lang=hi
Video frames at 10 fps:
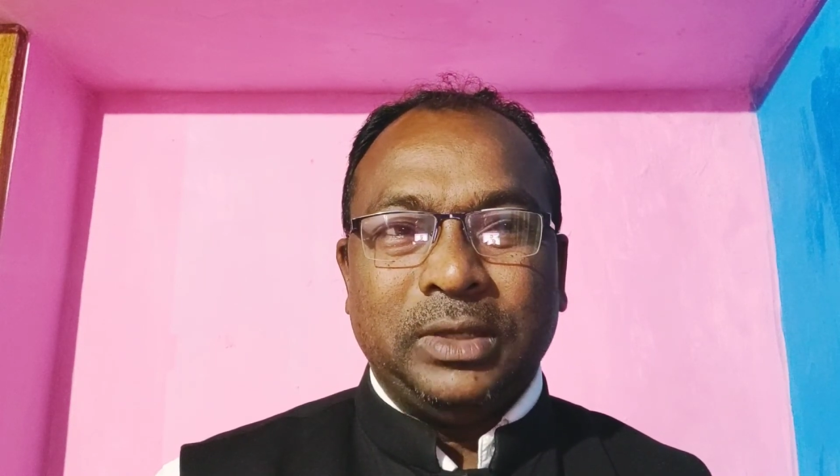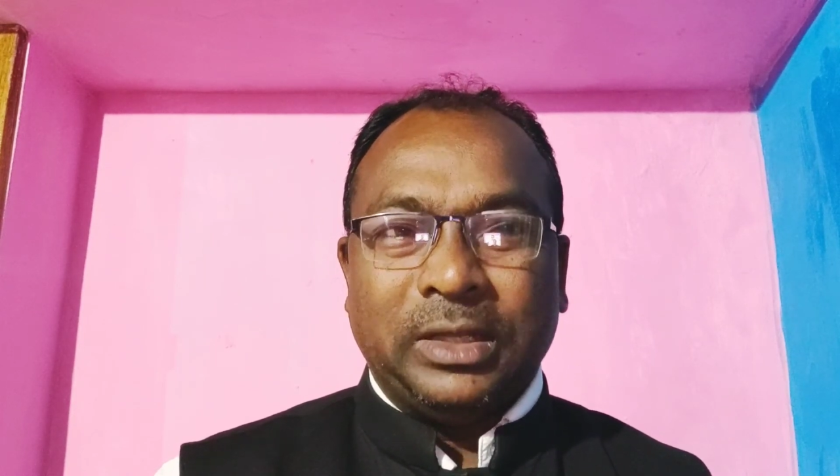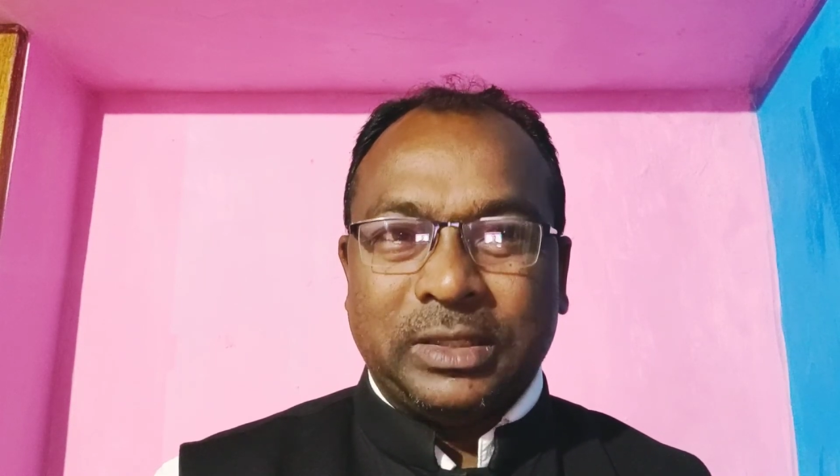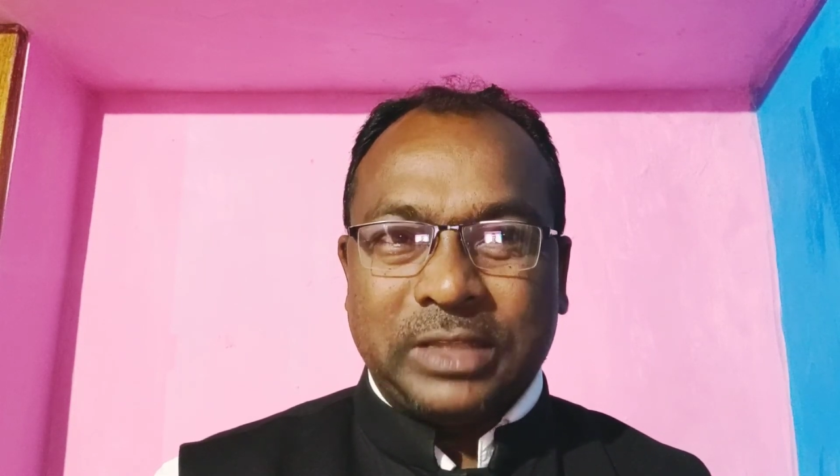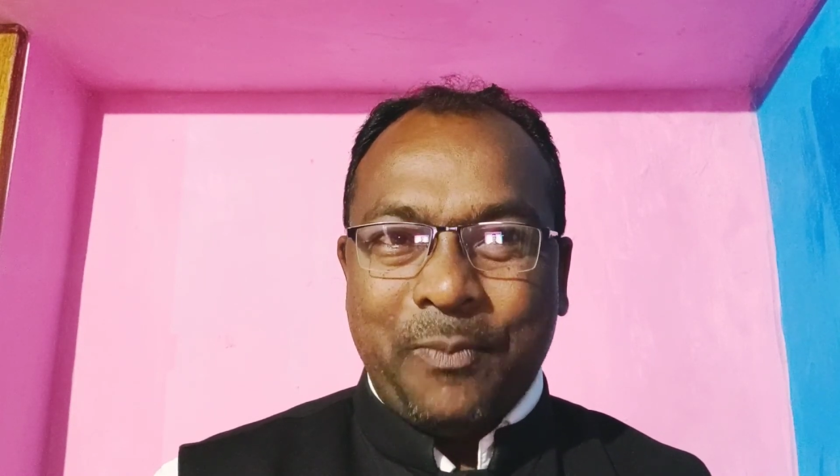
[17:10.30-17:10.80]

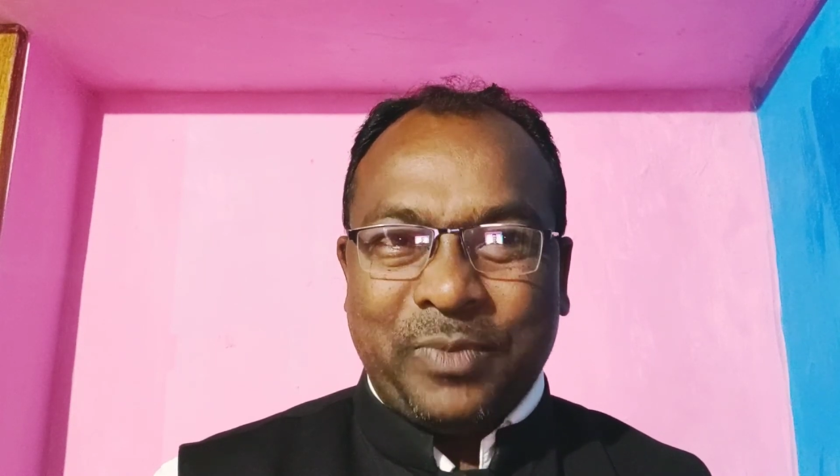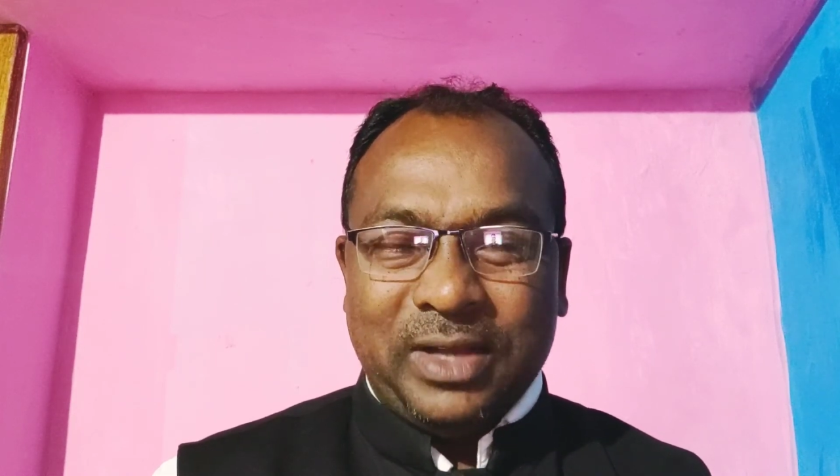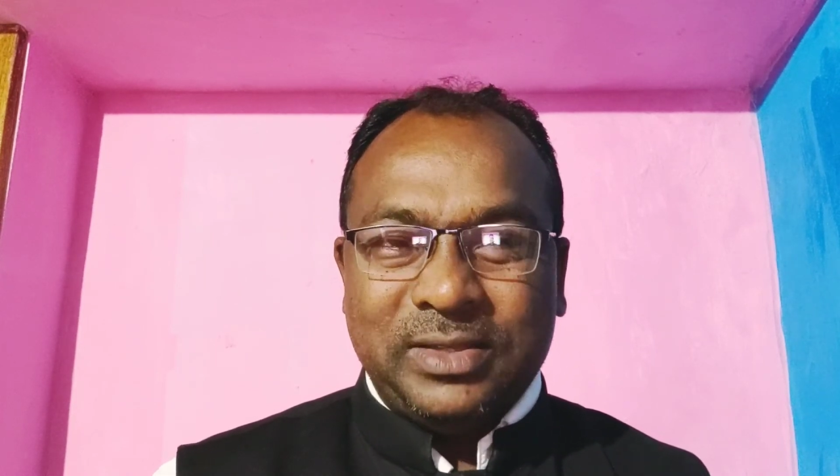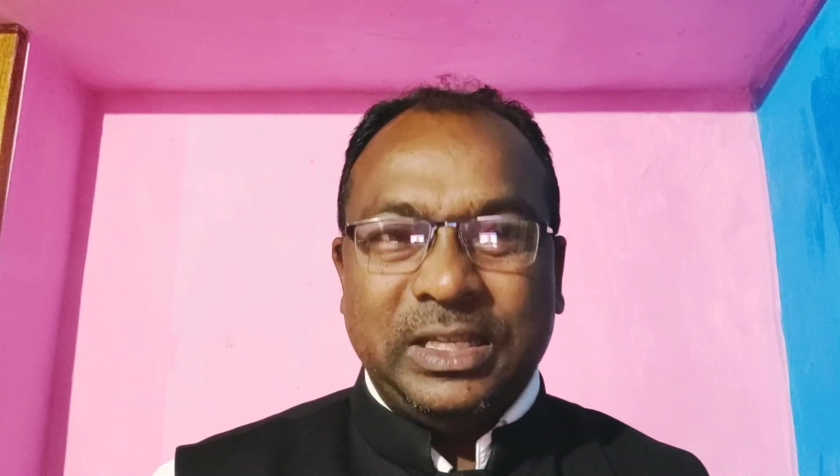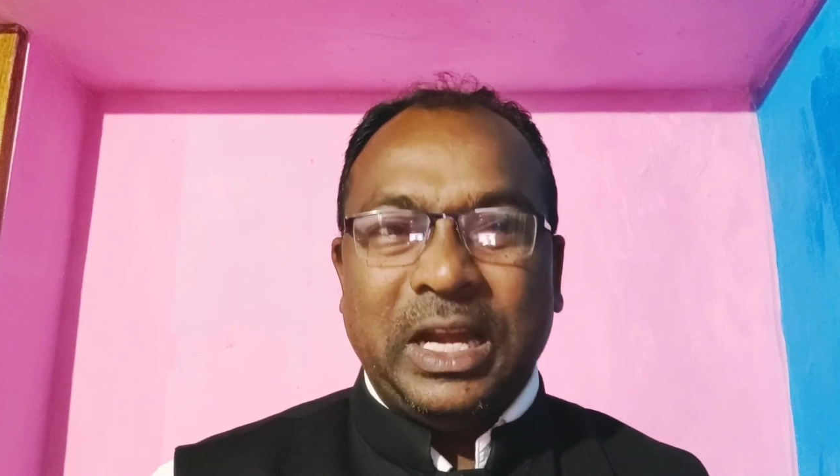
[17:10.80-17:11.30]
दादा साहेब
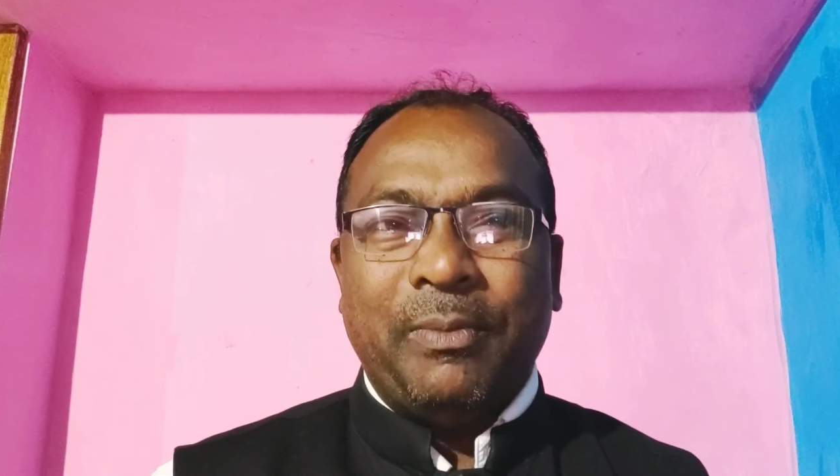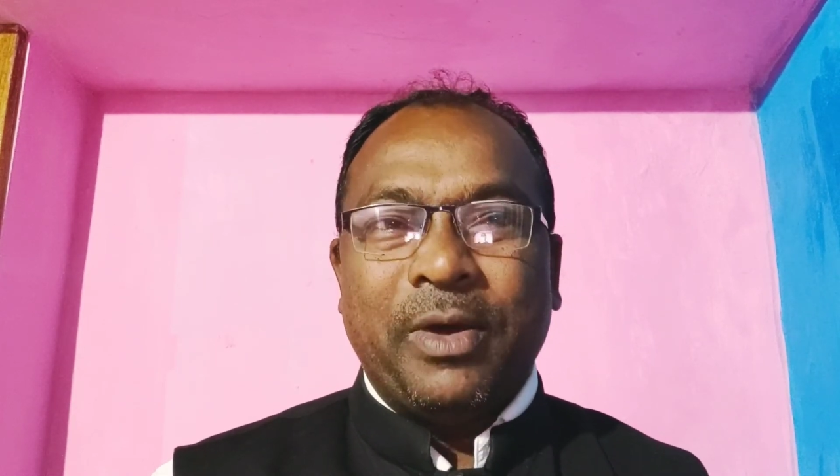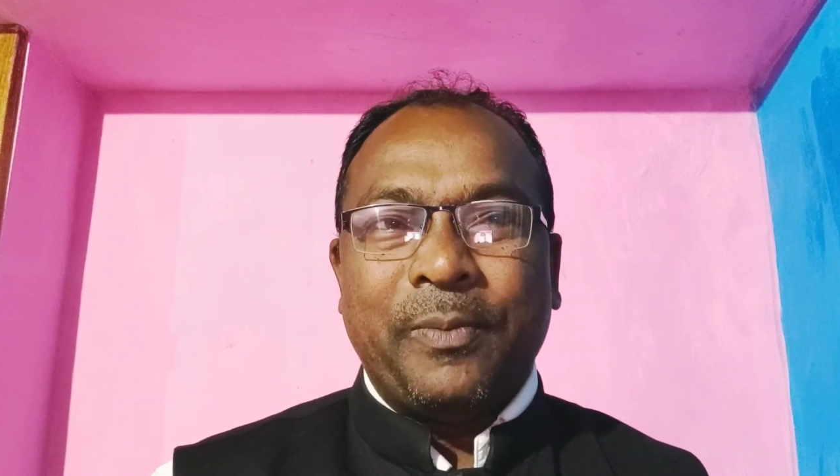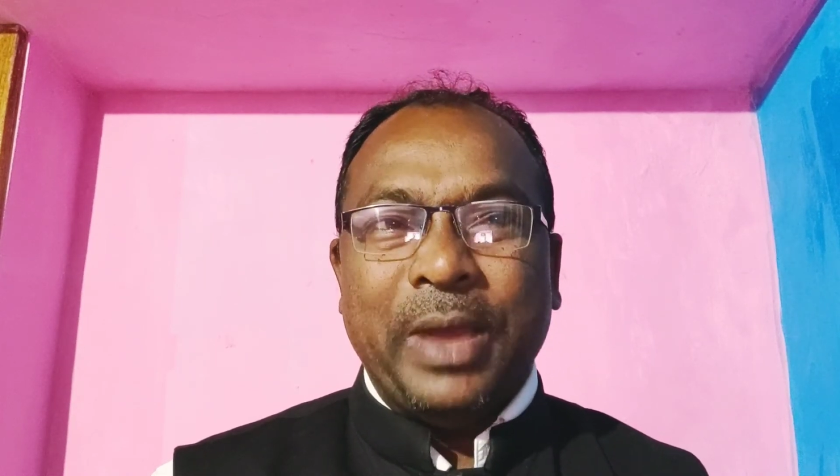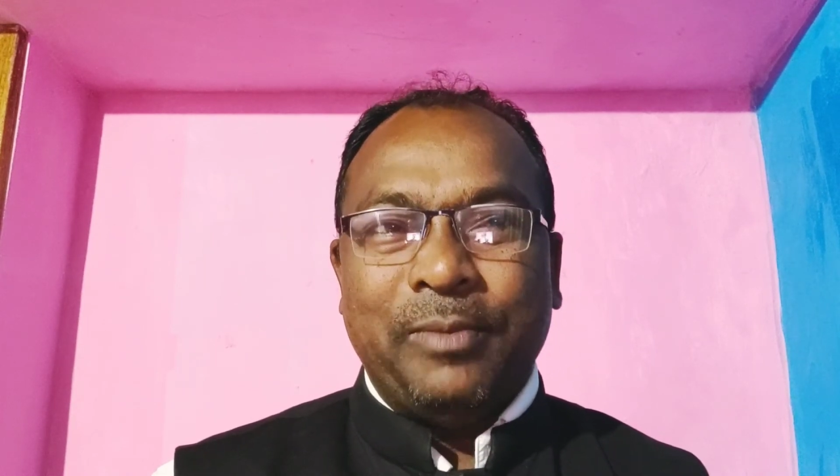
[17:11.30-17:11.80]
कांसीराम
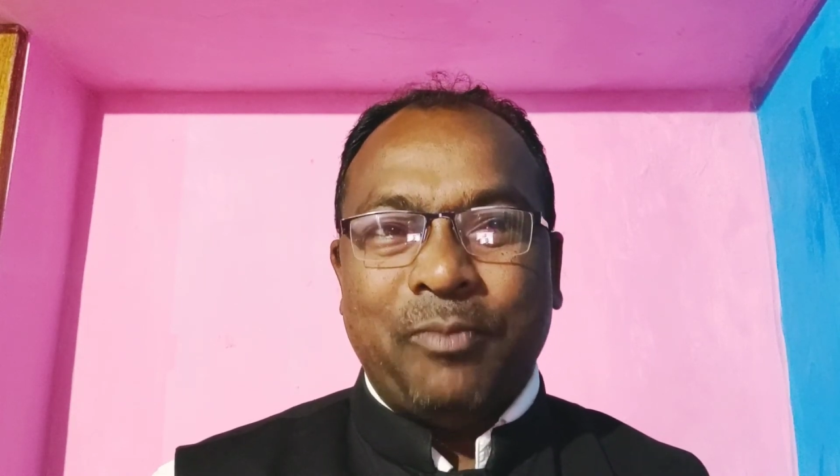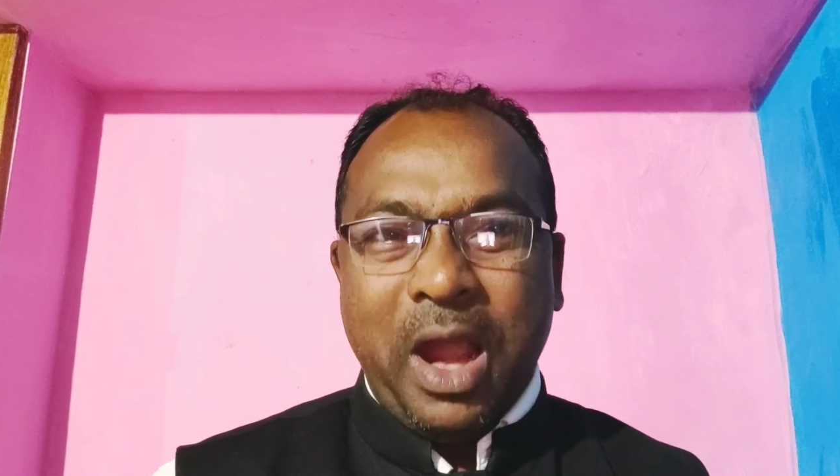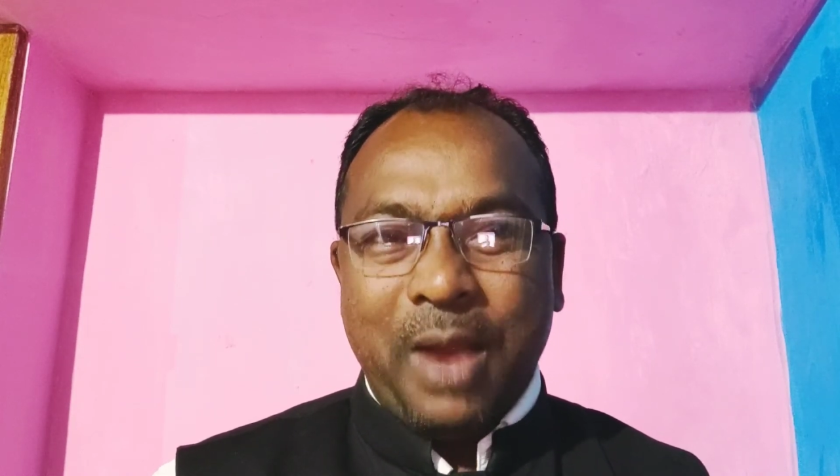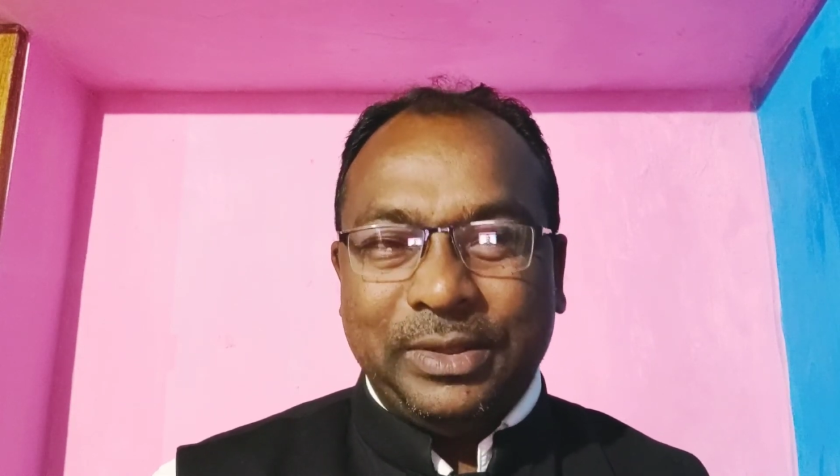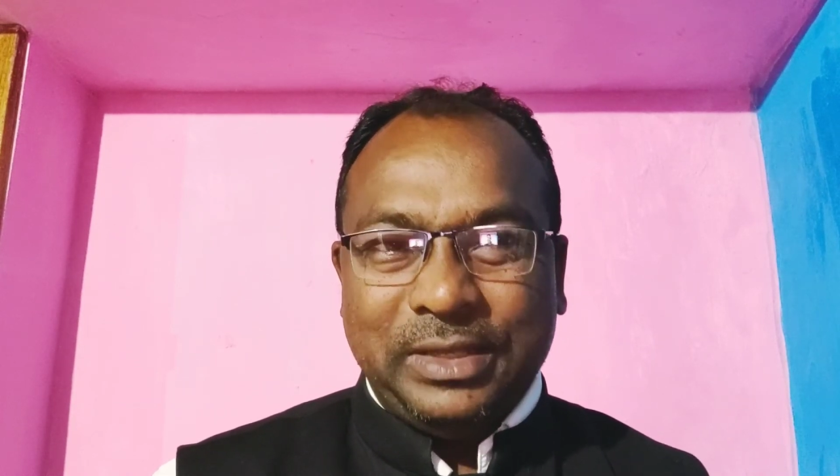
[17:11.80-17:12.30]
और बहन
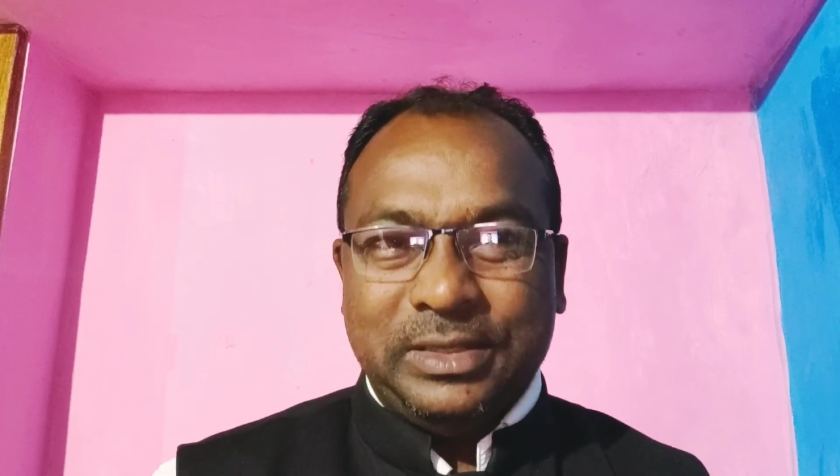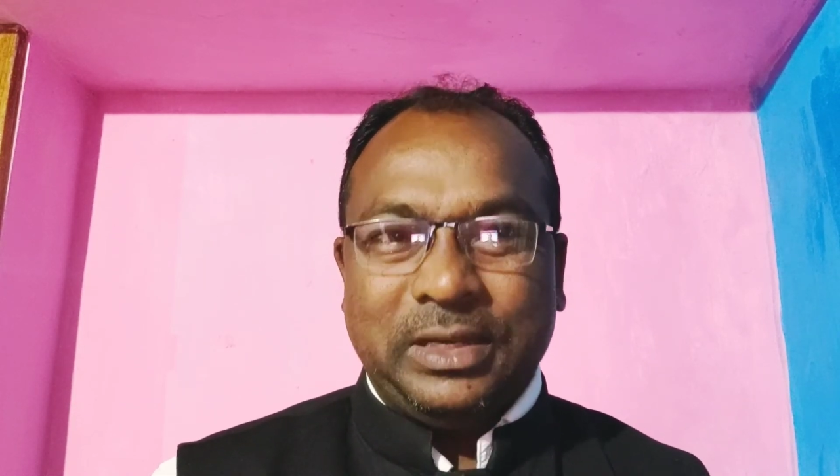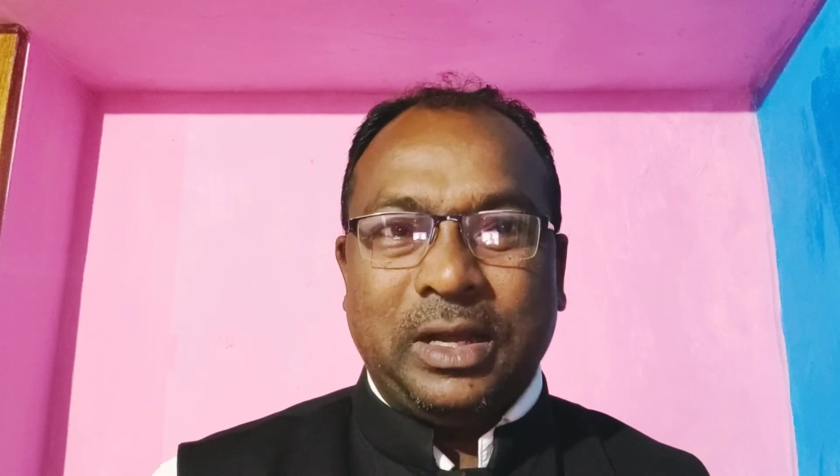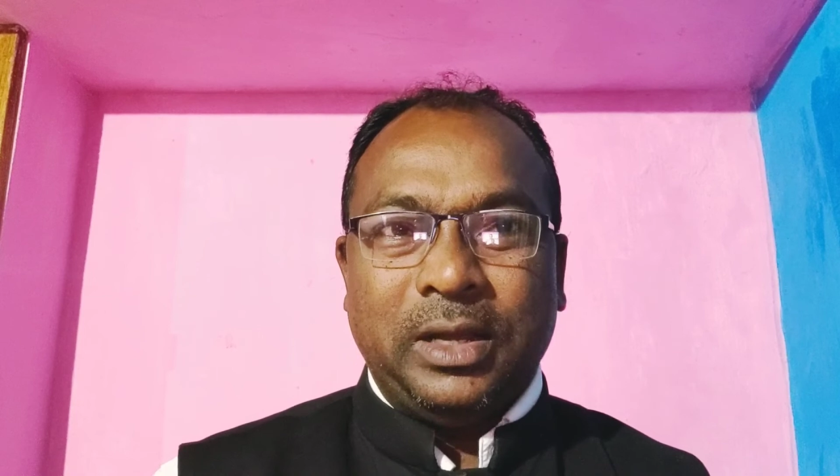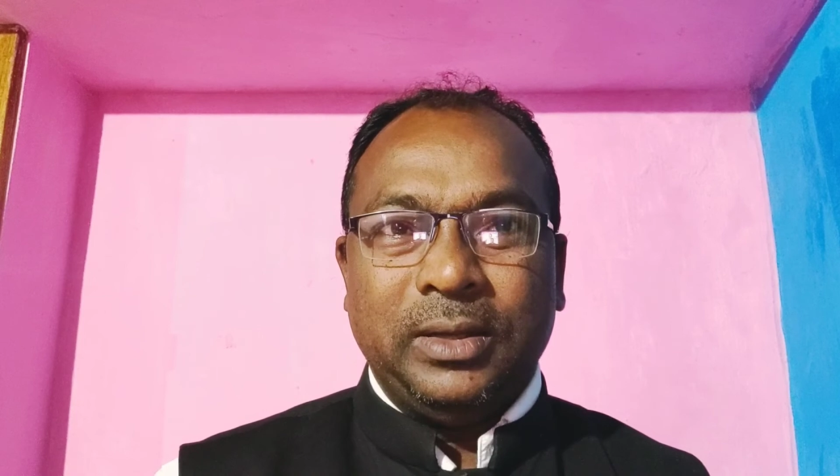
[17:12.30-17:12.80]
मायावती जी
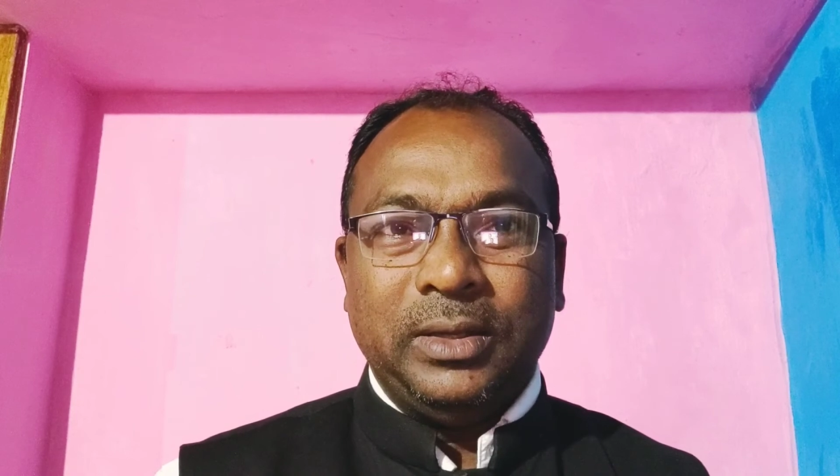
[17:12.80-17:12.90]
का